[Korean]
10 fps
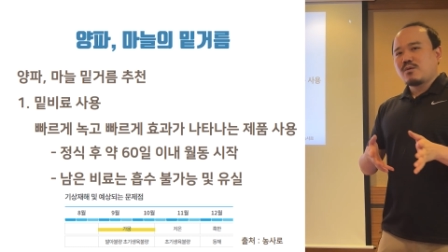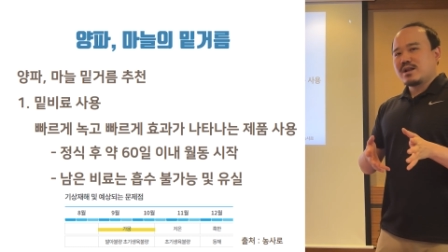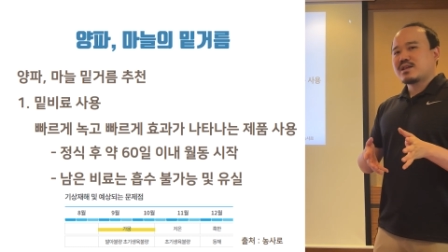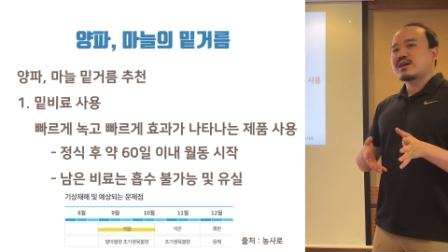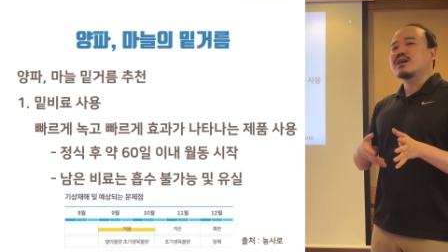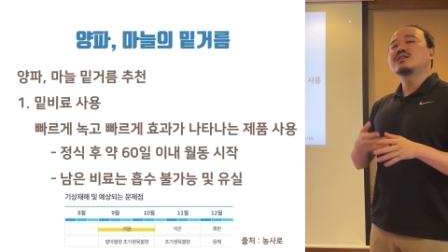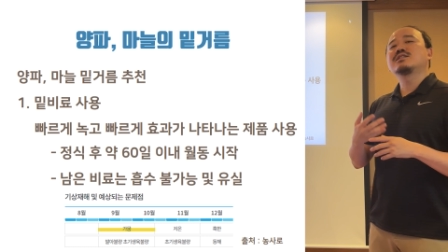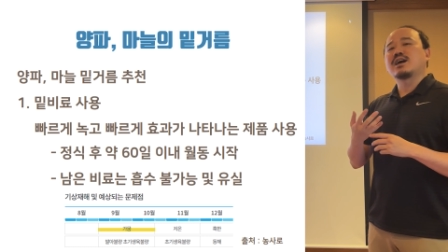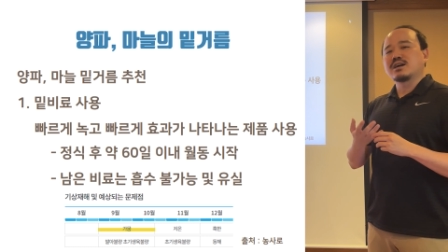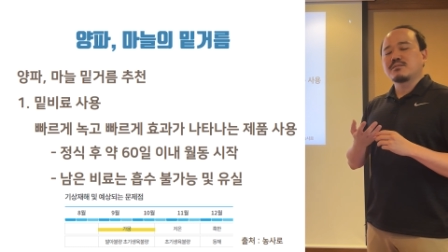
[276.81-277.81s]
탈착하신
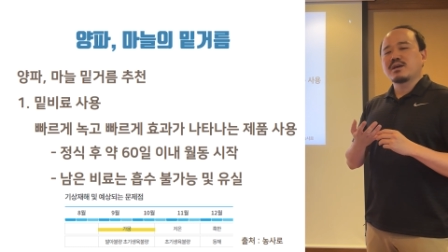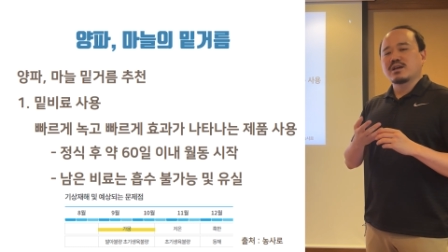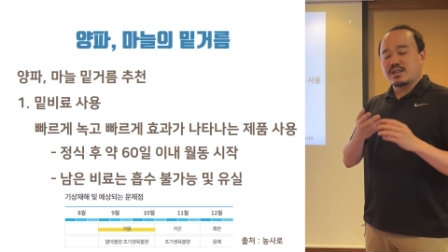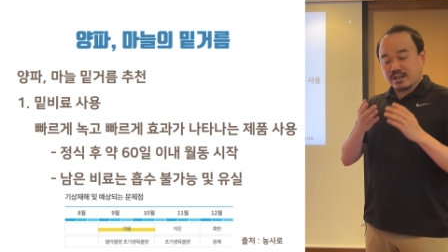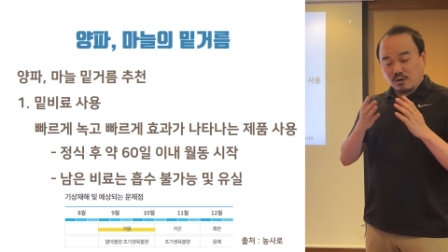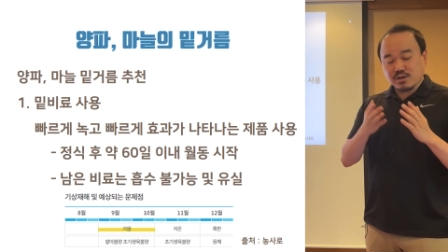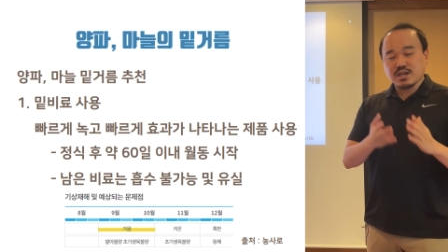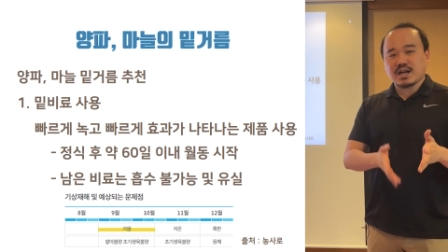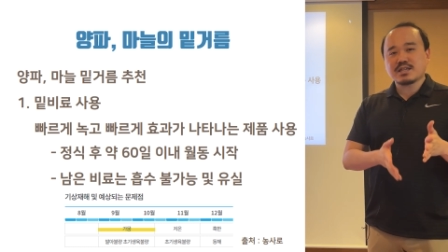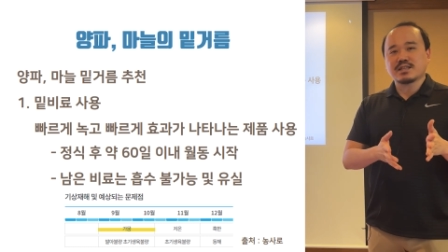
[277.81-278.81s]
다음에
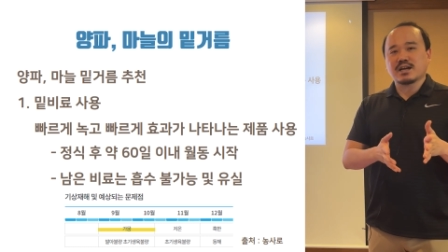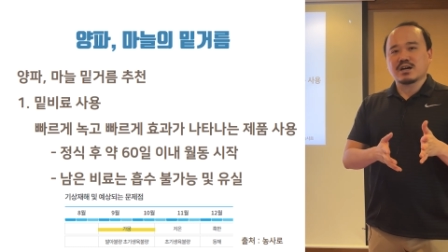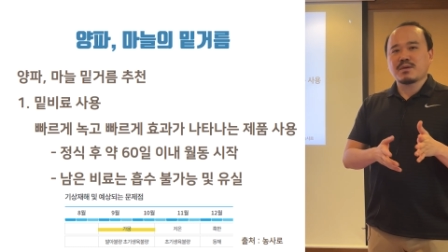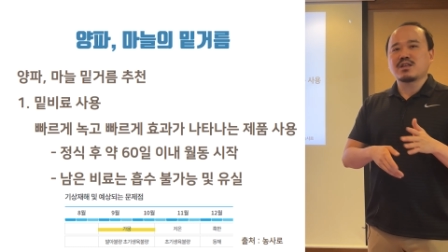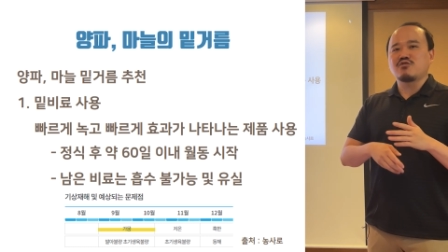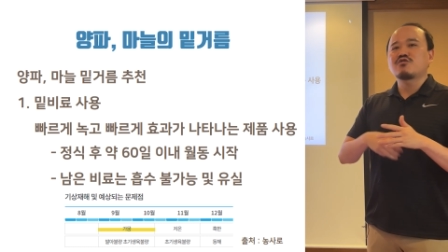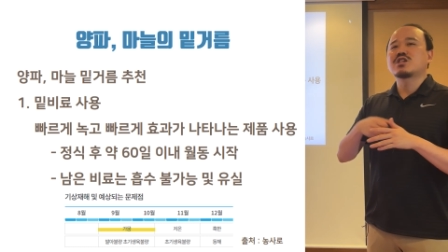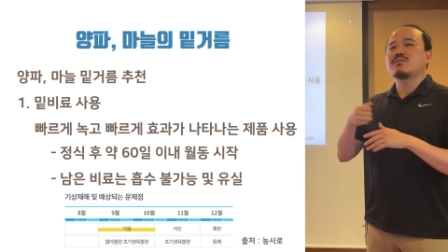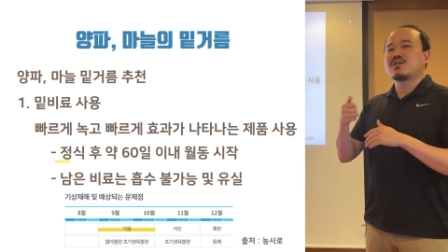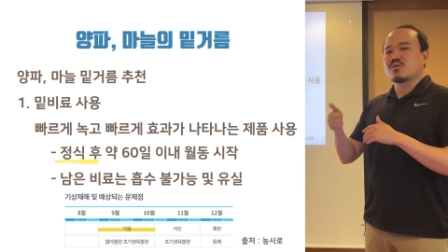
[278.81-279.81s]
정식하신 다음에 한
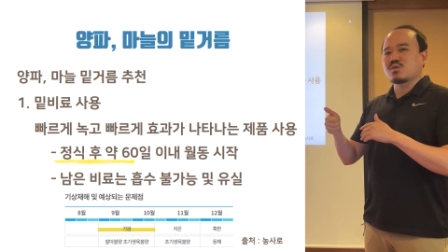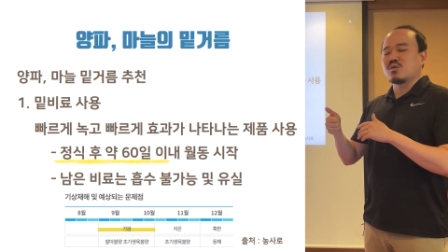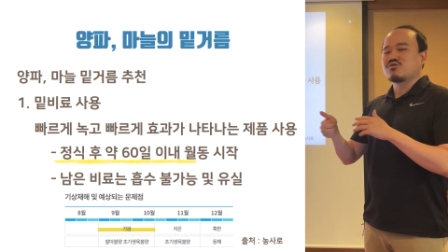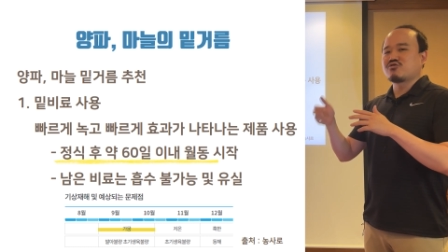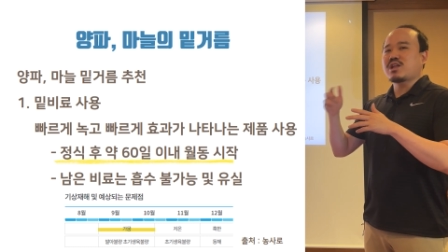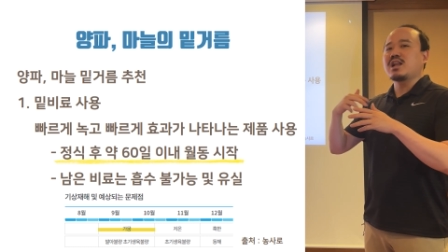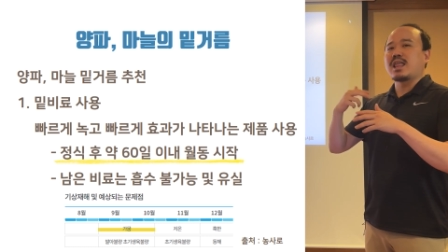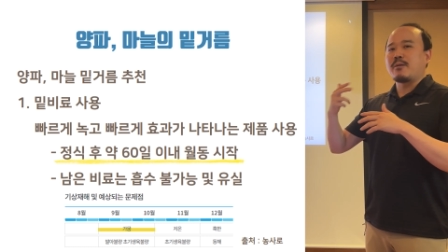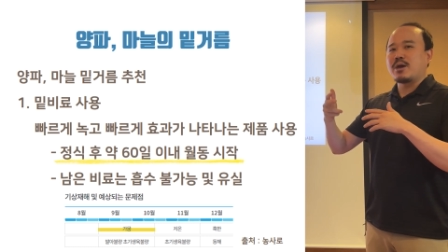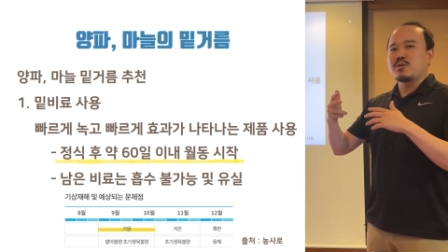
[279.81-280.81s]
60일 정도 두달
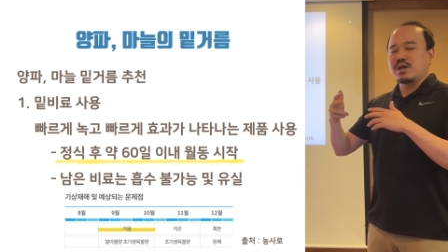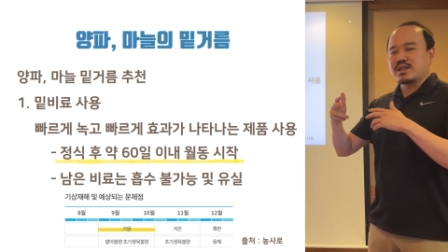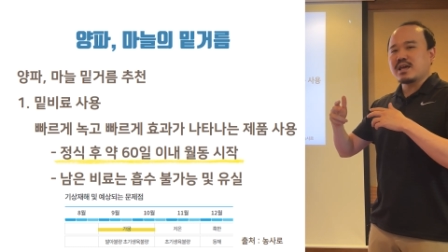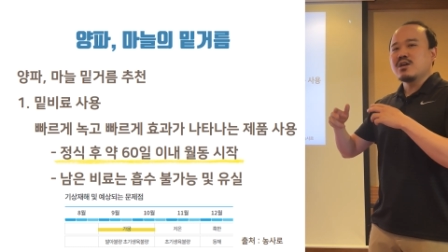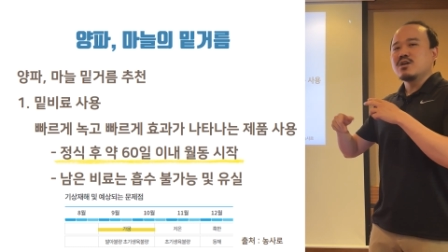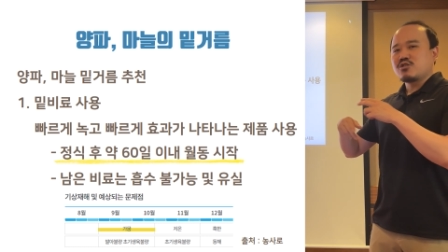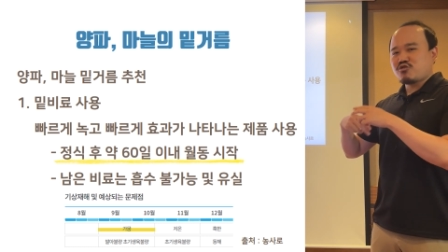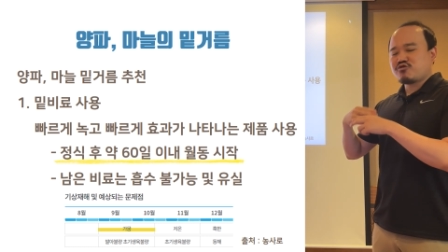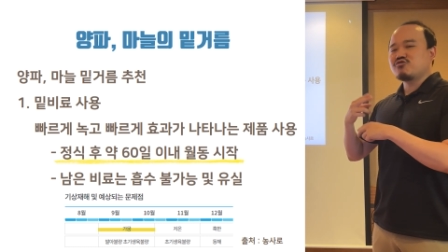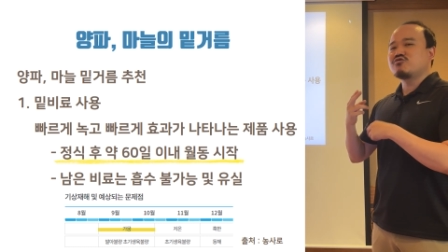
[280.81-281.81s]
내외로 이제
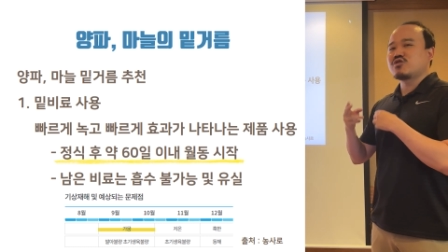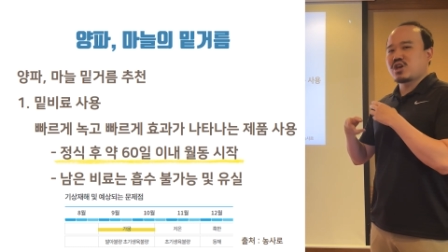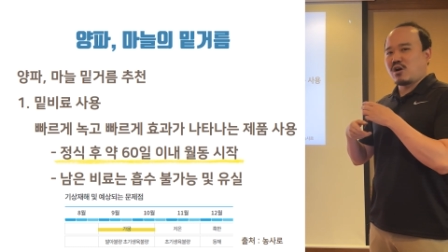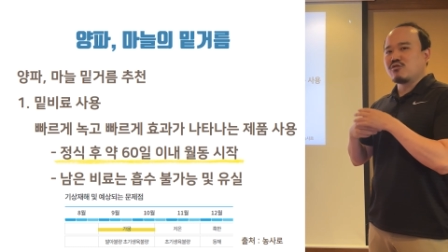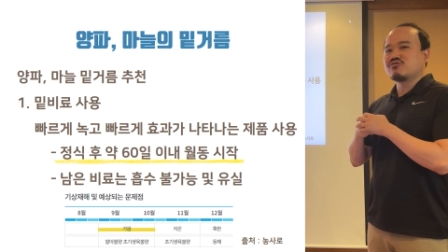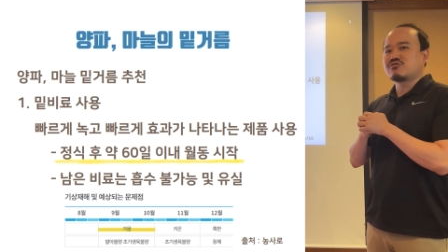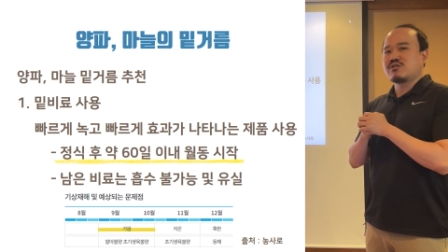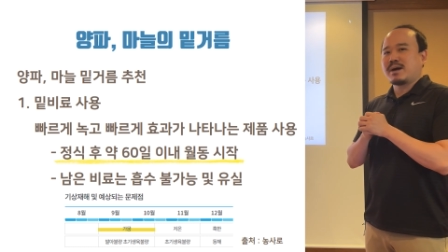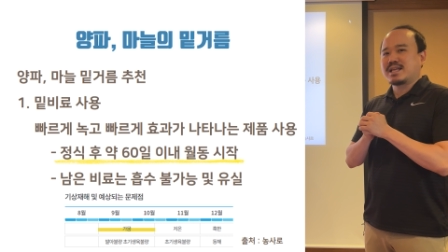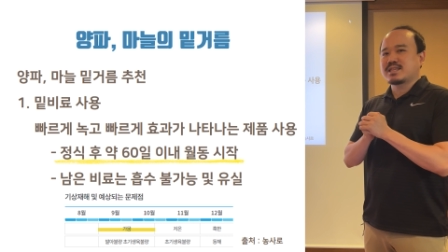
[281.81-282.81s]
추운
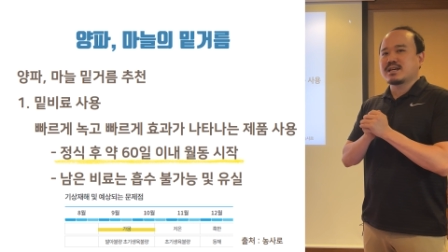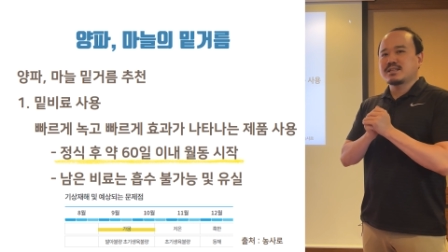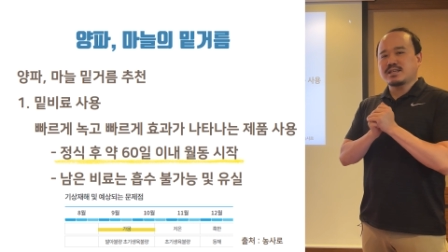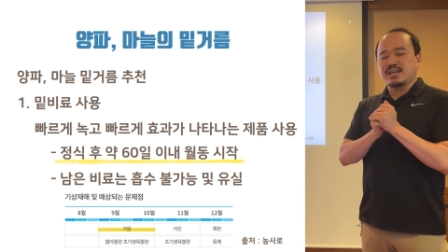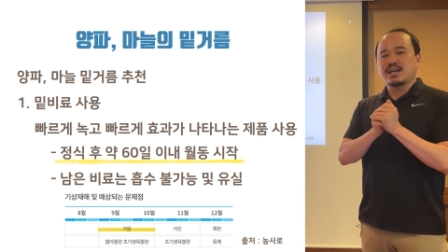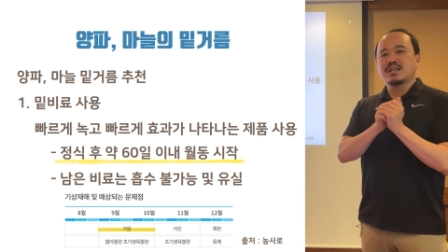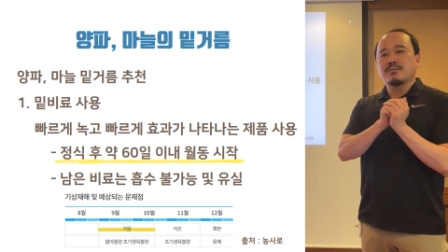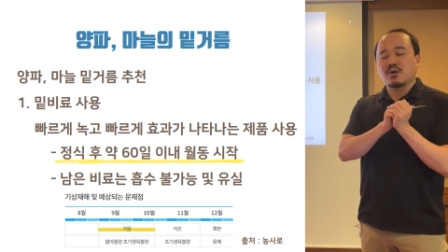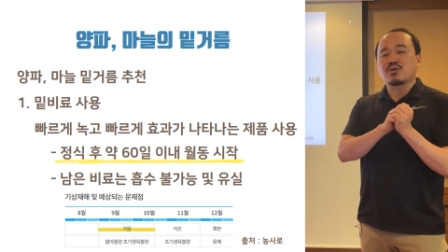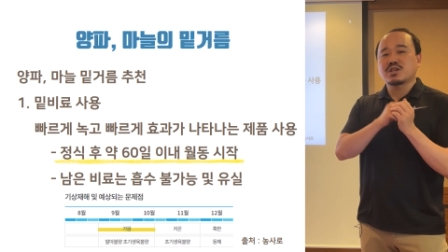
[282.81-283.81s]
겨울을 맞이하는 기간이
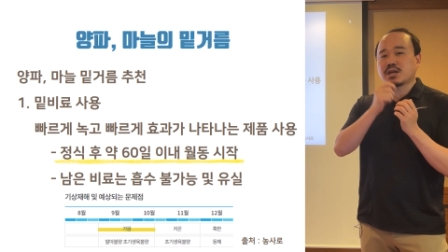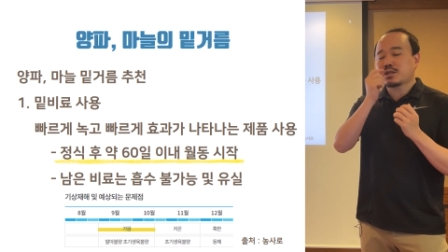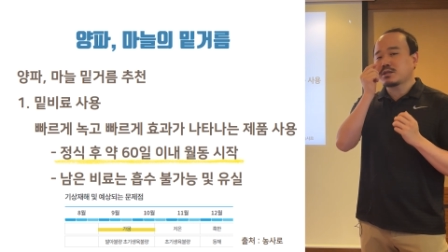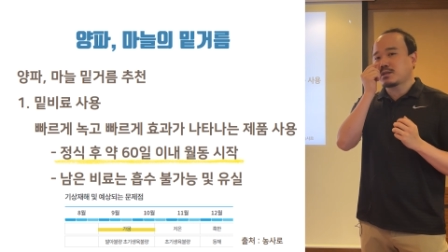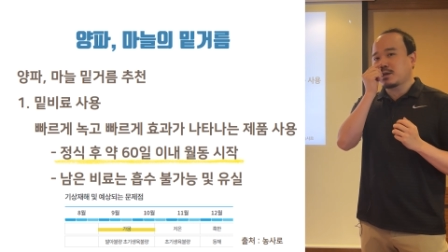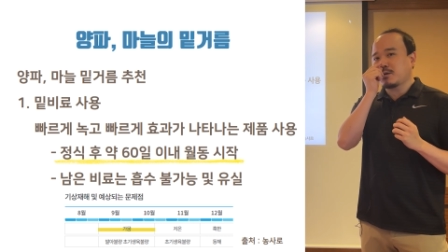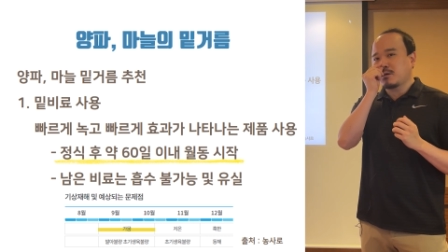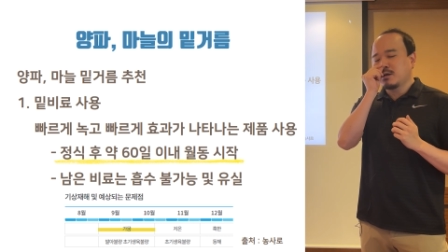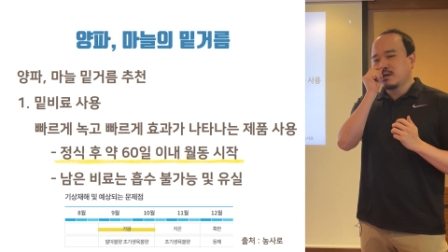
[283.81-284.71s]
벌어지게 되는데요.